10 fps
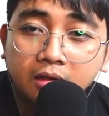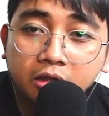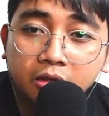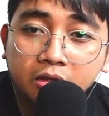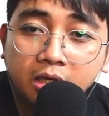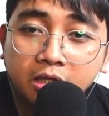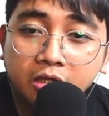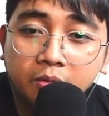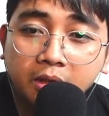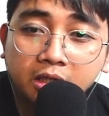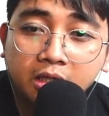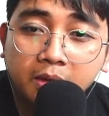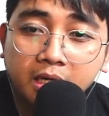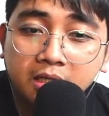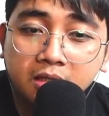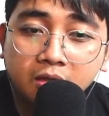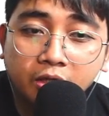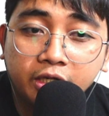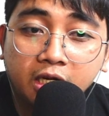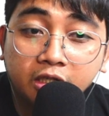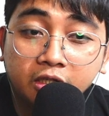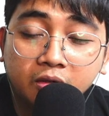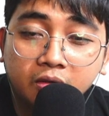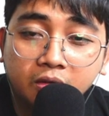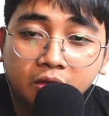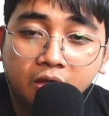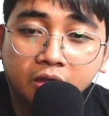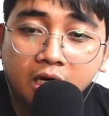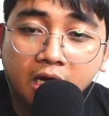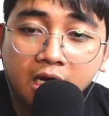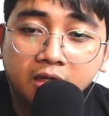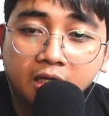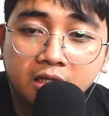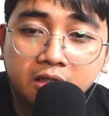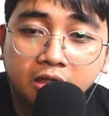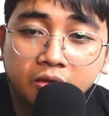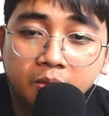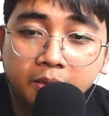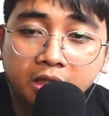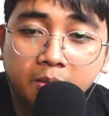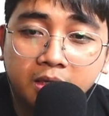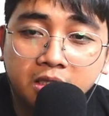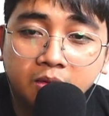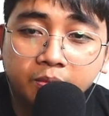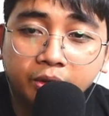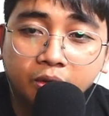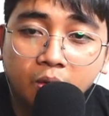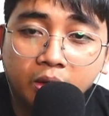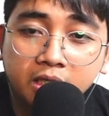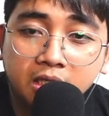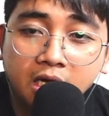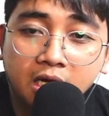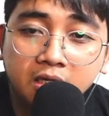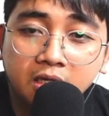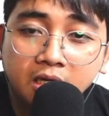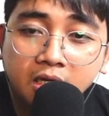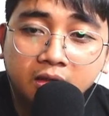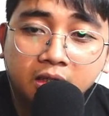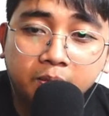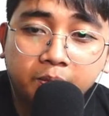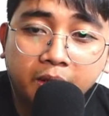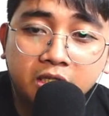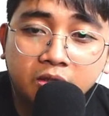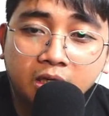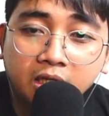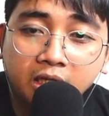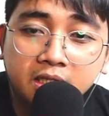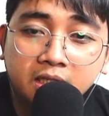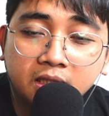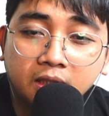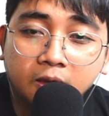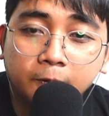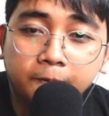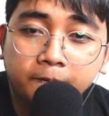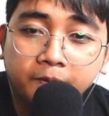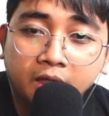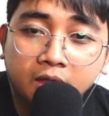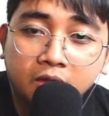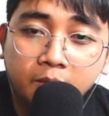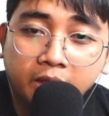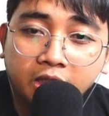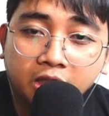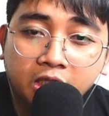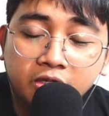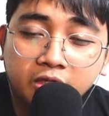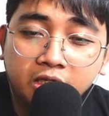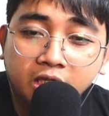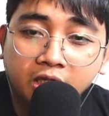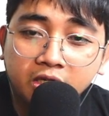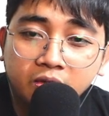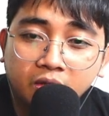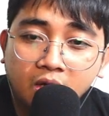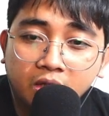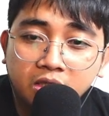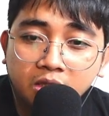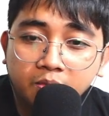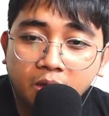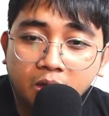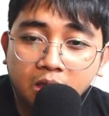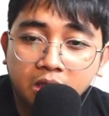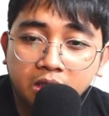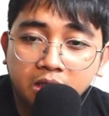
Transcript: dito sa inyong MetaMask or ng inyong contract address, dito sa MetaMask, import tokens lang. Then paste nyo lang guys dito. So makikita nyo na dyan guys yung token symbol.